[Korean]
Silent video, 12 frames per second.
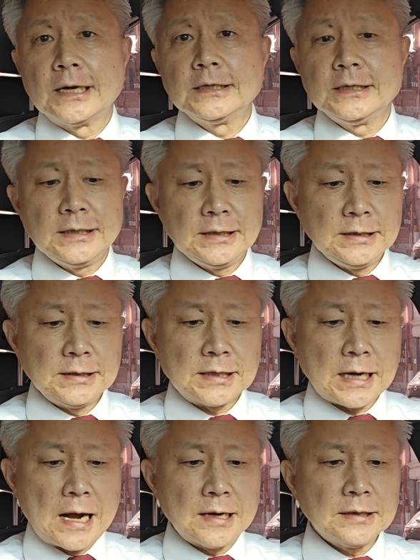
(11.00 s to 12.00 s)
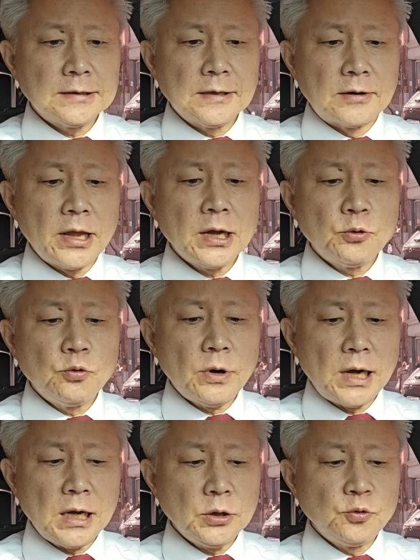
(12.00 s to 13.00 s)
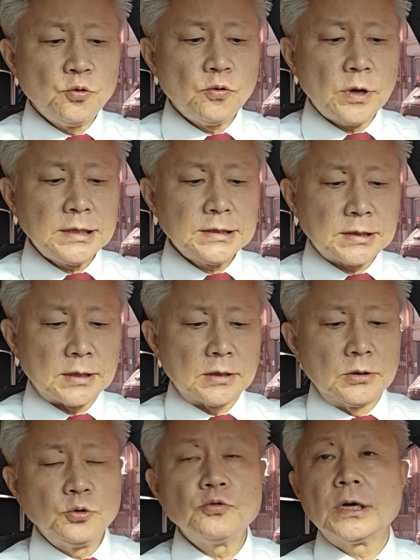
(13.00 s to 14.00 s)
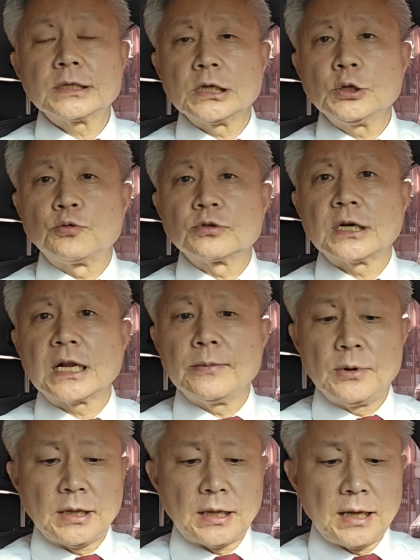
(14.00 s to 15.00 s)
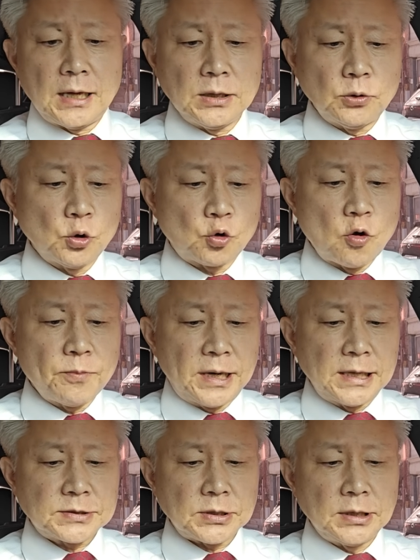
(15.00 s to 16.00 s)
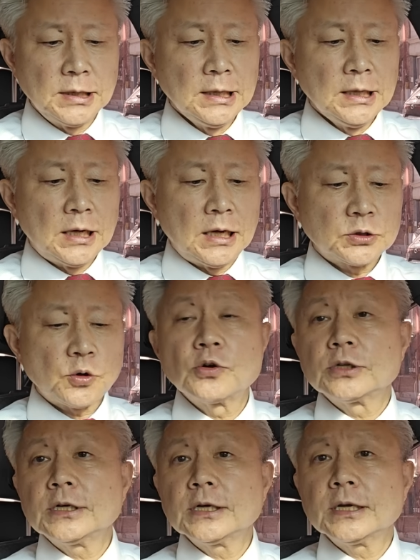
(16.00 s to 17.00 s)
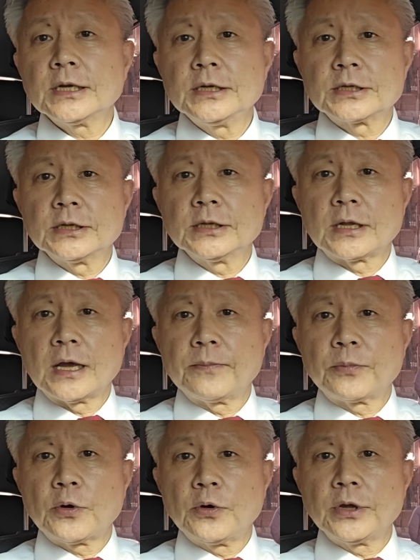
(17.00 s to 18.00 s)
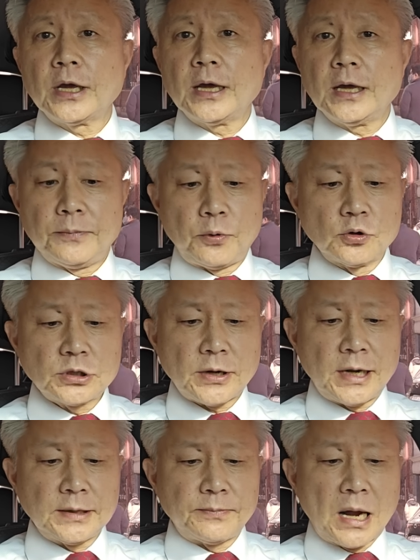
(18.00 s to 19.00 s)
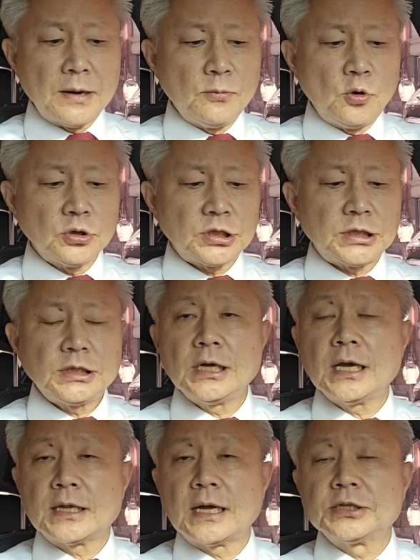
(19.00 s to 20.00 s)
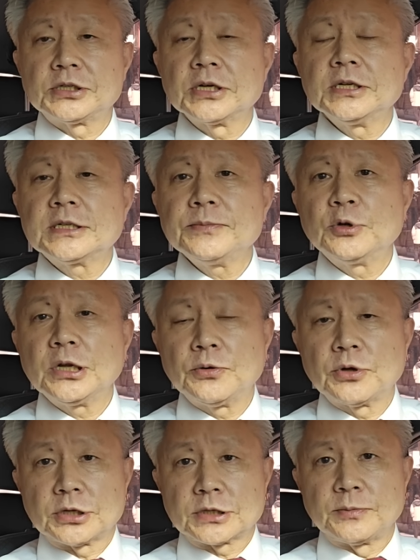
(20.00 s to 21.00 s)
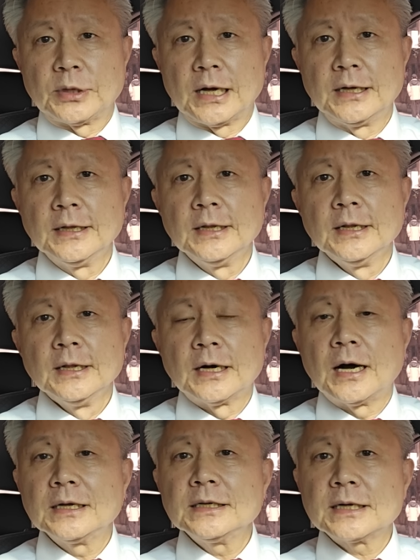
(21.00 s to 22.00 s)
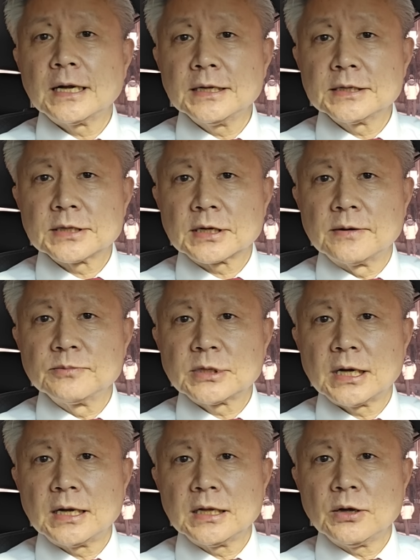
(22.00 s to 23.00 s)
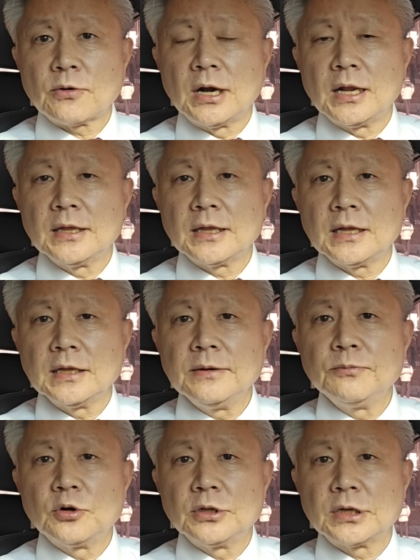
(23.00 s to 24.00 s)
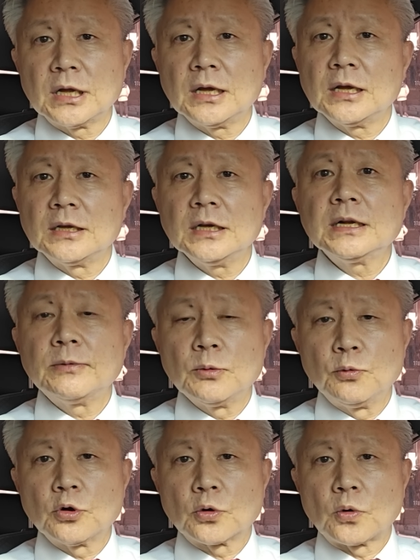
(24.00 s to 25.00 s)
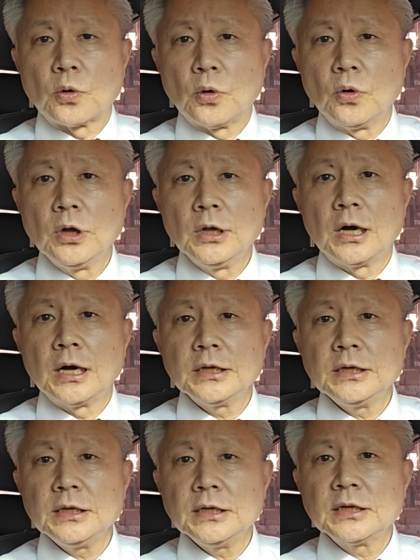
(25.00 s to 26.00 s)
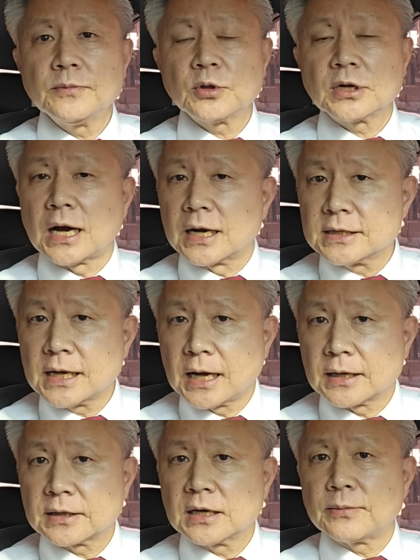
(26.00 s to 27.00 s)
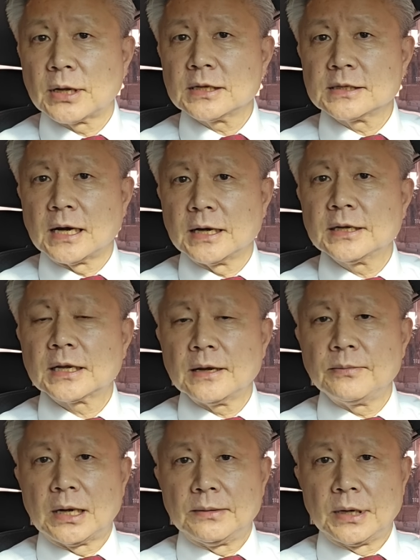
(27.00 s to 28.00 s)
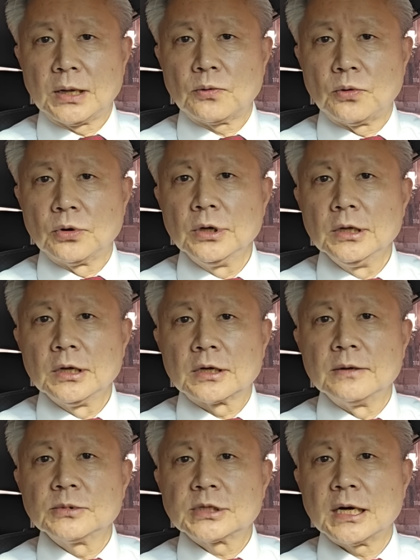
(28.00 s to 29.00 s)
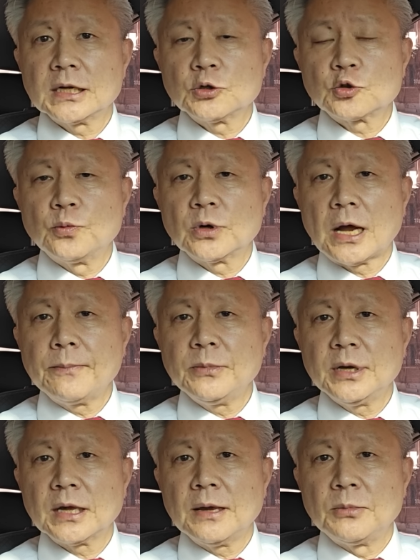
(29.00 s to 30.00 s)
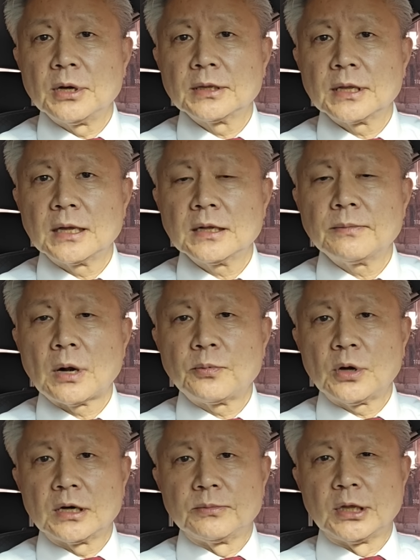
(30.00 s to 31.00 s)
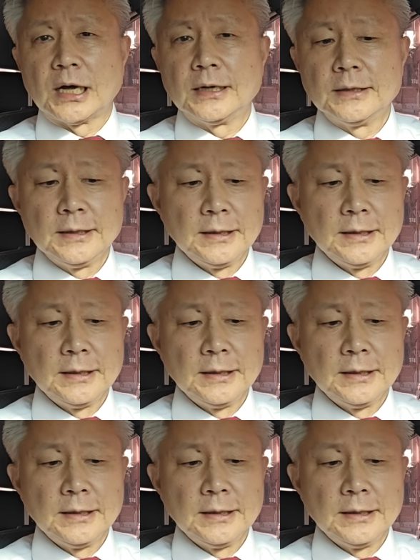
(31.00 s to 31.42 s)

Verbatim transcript: 자이 강래구와 윤관석 윤관석 이 두 사람에 대한 오늘 공판에서 어, 송영길 전 대표의 보좌관 박모 씨에 대한 증인신문이 이루어졌습니다 어, 이 자리에서 검찰이 관련된 인물들의 이름을 물었고 어, 이 이름들을 아느냐 들어봤느냐 이렇게 말, 말했고 검찰이 21명의 명단을 발표한 겁니다.